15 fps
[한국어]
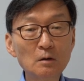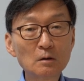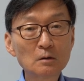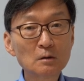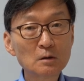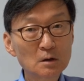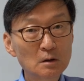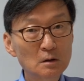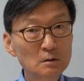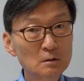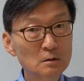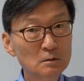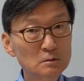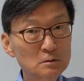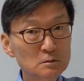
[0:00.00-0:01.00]
그리고
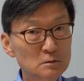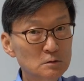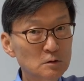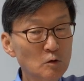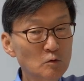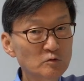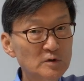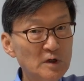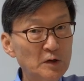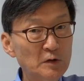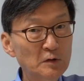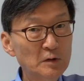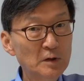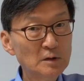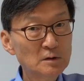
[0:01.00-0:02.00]
서구
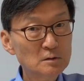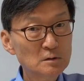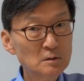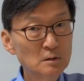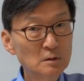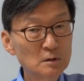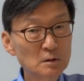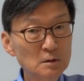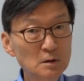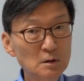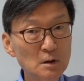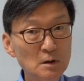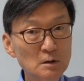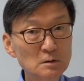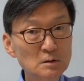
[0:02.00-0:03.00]
세력의
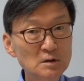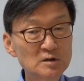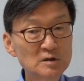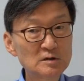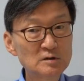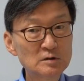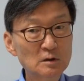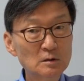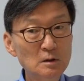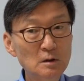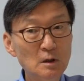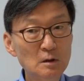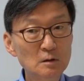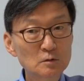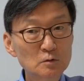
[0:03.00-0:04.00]
진전을
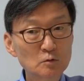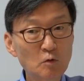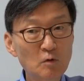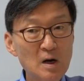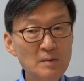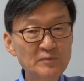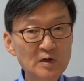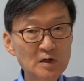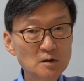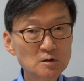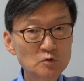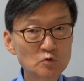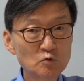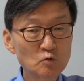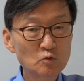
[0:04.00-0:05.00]
동아프리카에서
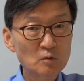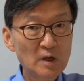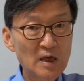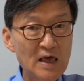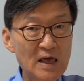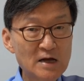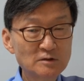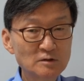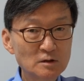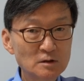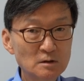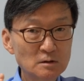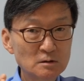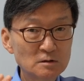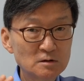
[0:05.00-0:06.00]
중국
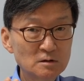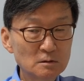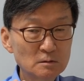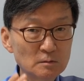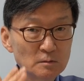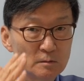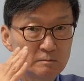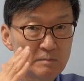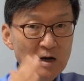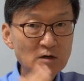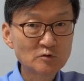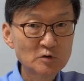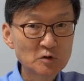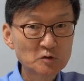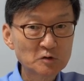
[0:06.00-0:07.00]
해양력이
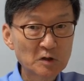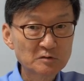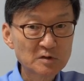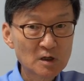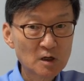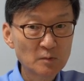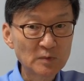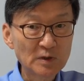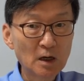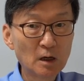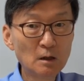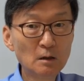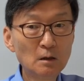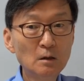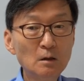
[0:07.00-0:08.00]
막을 수 있다고 생각합니다.
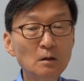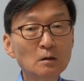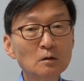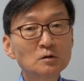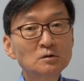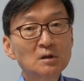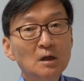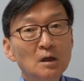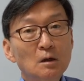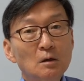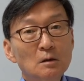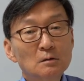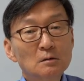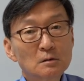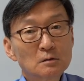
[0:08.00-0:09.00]
근데
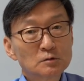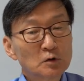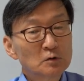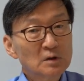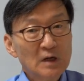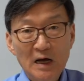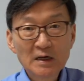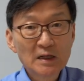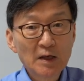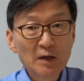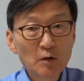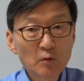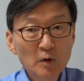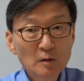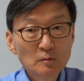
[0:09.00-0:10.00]
저는
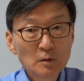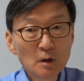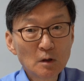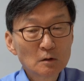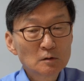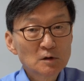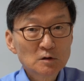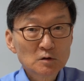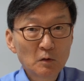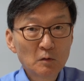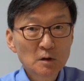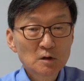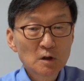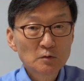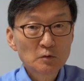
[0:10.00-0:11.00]
가능해요. 왜냐면 그때
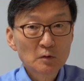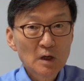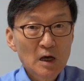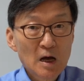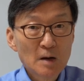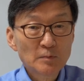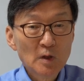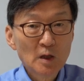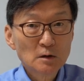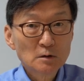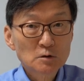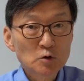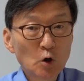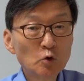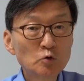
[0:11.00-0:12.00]
정화대적의
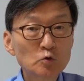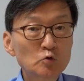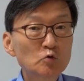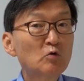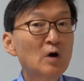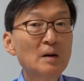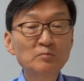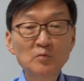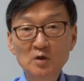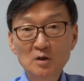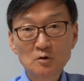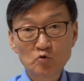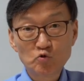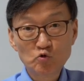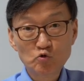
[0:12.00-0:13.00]
함대는
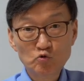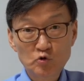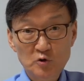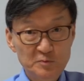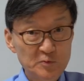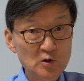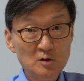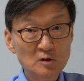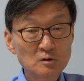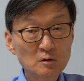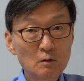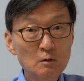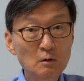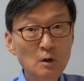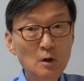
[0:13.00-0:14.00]
전투함들이 수십 척
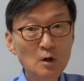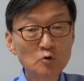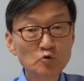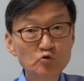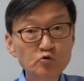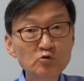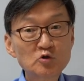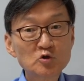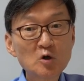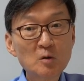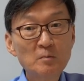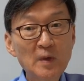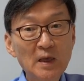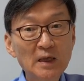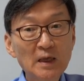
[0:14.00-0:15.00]
있었고
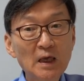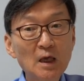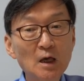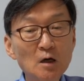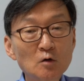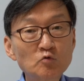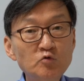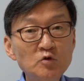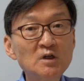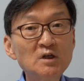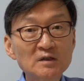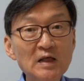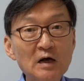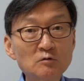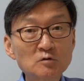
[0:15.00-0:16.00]
수천 명의
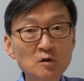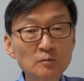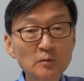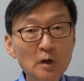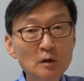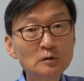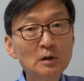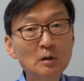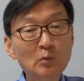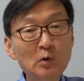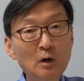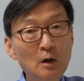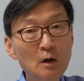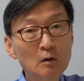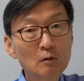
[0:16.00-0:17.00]
군인이 타고 있었는데 근데
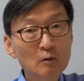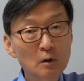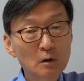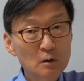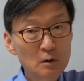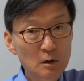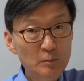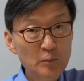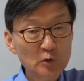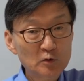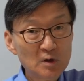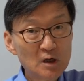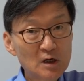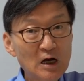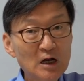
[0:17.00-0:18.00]
뭐그
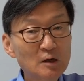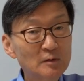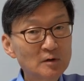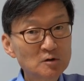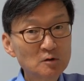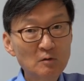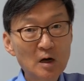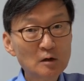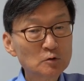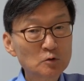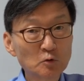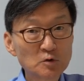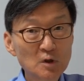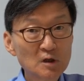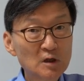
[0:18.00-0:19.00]
포르투갈 카라벨슨이 와갖고
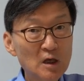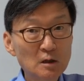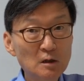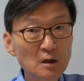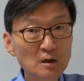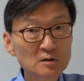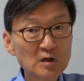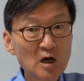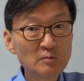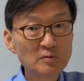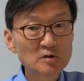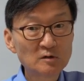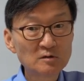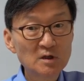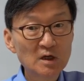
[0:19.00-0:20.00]
도저히 끼, 싸우면
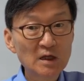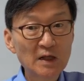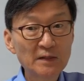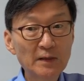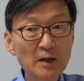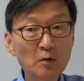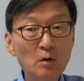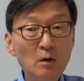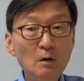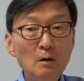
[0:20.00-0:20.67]
전쟁이 안 되고